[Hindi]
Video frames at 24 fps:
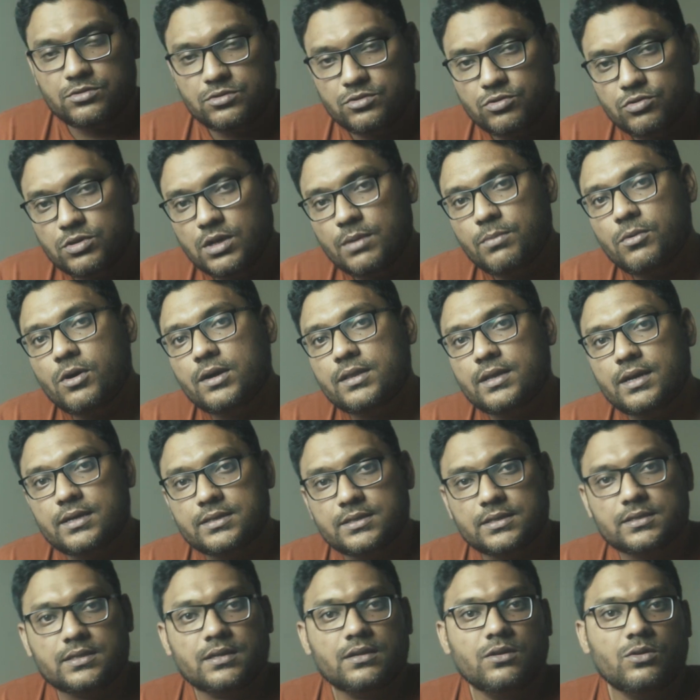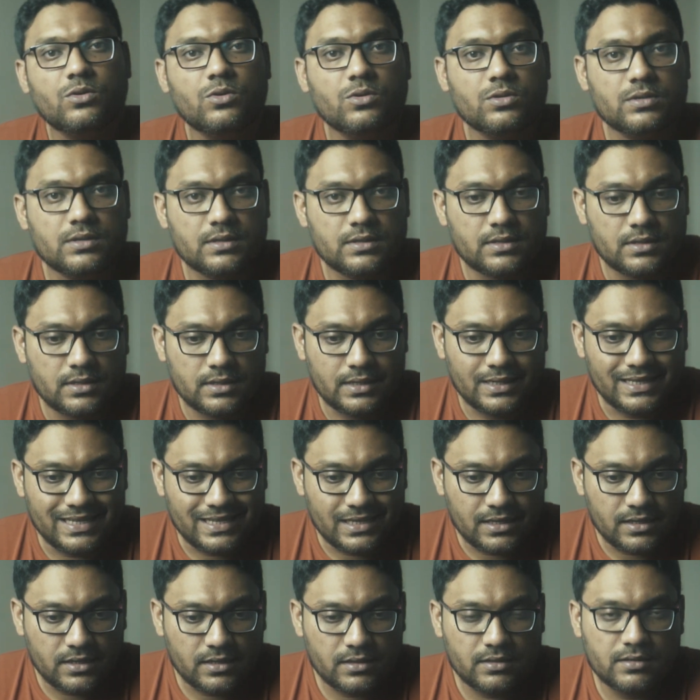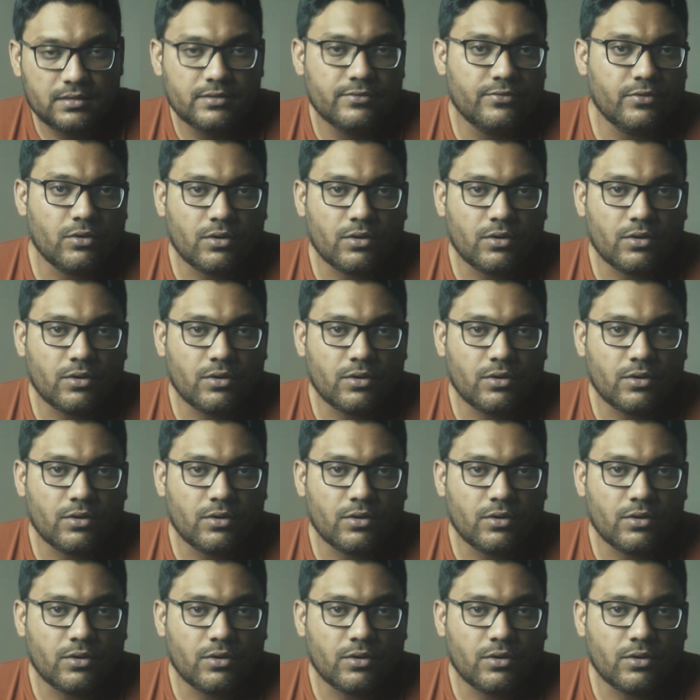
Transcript: क्योंकि बहुत अरसे से लोग इन्हीं